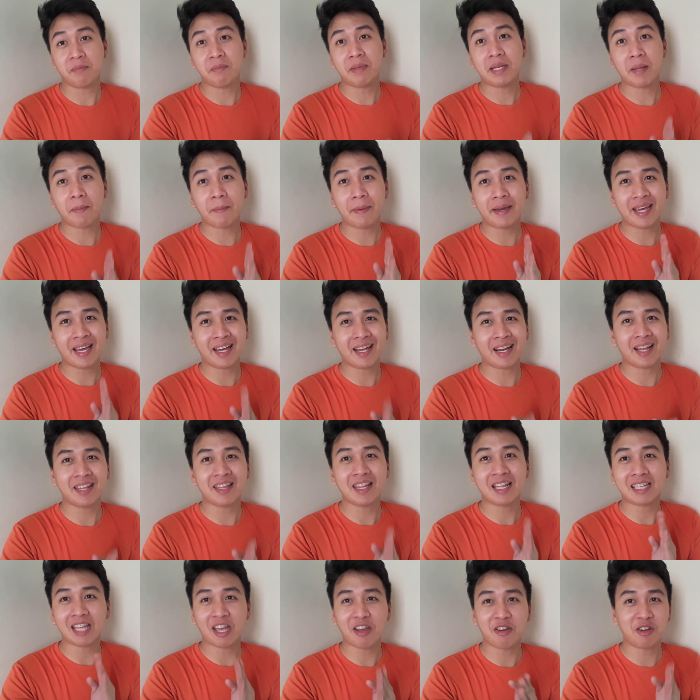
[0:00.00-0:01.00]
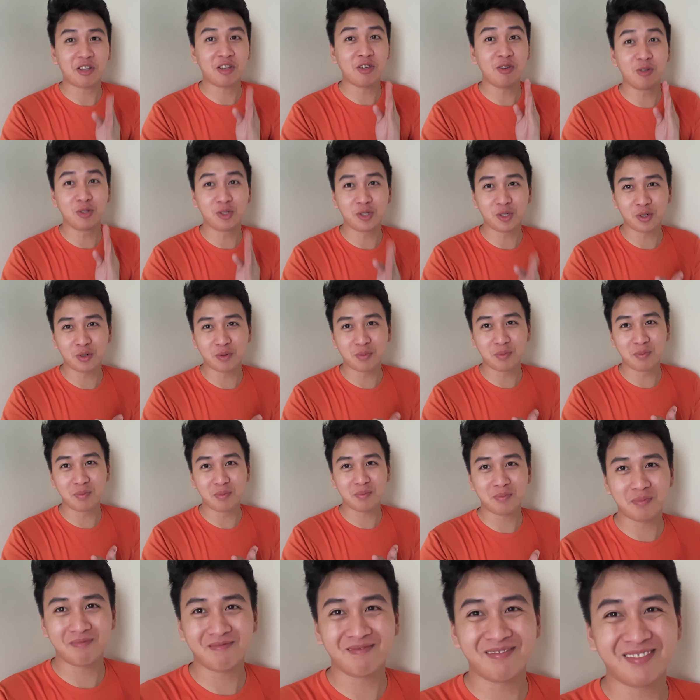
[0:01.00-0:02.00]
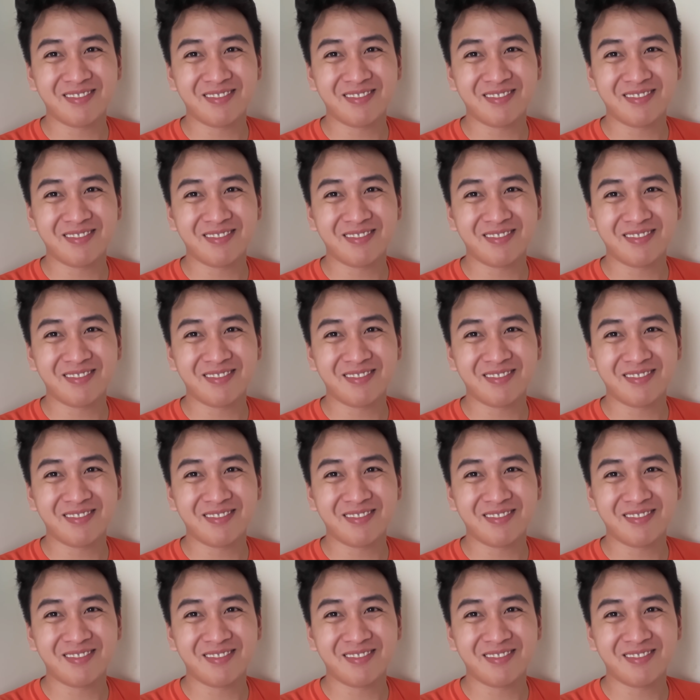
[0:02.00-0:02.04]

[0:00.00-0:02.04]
kasi binabayaran na tayo ng YouTube.